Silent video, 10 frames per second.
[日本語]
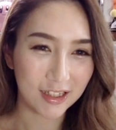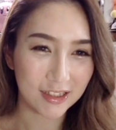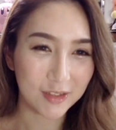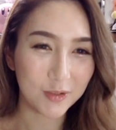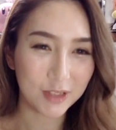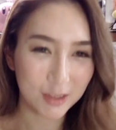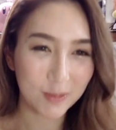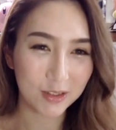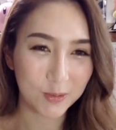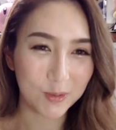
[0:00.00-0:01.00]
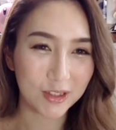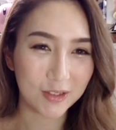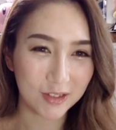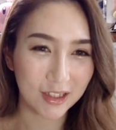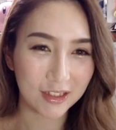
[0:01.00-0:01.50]
参考になればなと思った
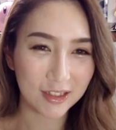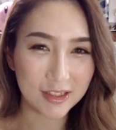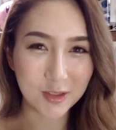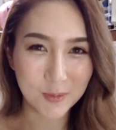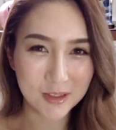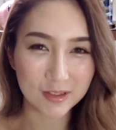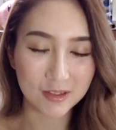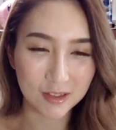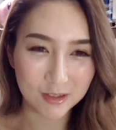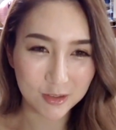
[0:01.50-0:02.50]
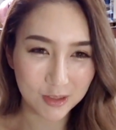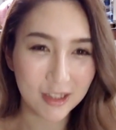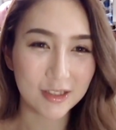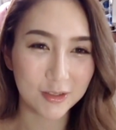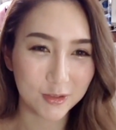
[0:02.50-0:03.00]
ので、ターさんのパズルがね
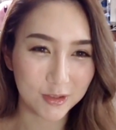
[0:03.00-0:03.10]
す